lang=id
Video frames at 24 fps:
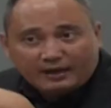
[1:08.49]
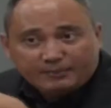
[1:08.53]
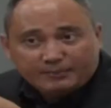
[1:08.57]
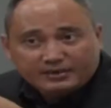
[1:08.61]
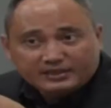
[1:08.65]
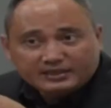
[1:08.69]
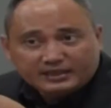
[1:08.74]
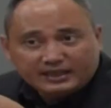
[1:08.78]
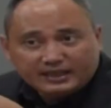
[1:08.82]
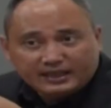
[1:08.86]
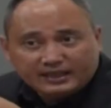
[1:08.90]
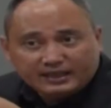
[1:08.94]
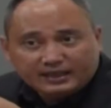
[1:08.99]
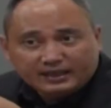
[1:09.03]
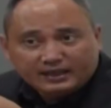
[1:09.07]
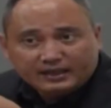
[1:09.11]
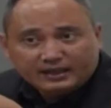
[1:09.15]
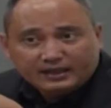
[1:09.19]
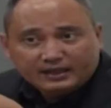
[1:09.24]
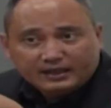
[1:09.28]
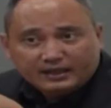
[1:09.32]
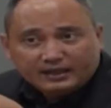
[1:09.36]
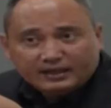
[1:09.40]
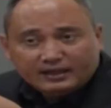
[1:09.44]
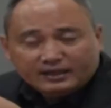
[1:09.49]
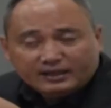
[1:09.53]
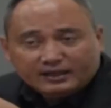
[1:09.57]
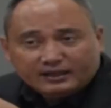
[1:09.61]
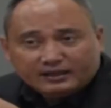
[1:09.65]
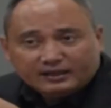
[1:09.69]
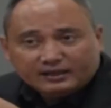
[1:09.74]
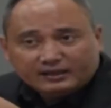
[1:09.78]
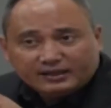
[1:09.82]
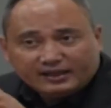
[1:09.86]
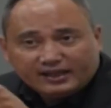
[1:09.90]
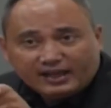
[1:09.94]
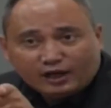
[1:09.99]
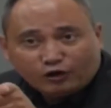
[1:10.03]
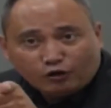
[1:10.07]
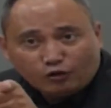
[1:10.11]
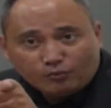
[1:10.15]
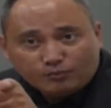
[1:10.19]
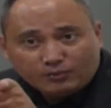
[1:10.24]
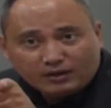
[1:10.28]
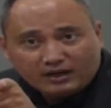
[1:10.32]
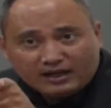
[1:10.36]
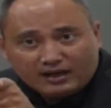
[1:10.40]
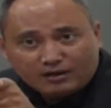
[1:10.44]
konflik antara driver yang
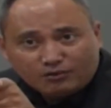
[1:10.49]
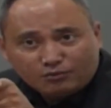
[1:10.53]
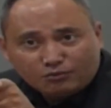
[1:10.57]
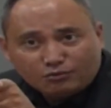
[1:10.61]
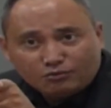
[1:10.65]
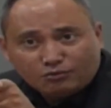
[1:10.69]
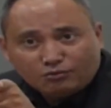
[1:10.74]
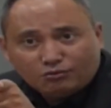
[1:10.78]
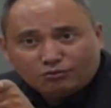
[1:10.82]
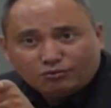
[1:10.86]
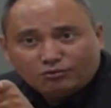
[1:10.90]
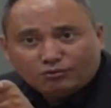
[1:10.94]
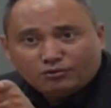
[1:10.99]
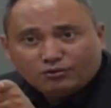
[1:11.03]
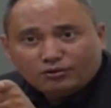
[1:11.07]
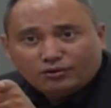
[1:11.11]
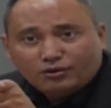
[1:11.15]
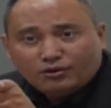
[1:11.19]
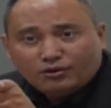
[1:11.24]
tergabung dalam badan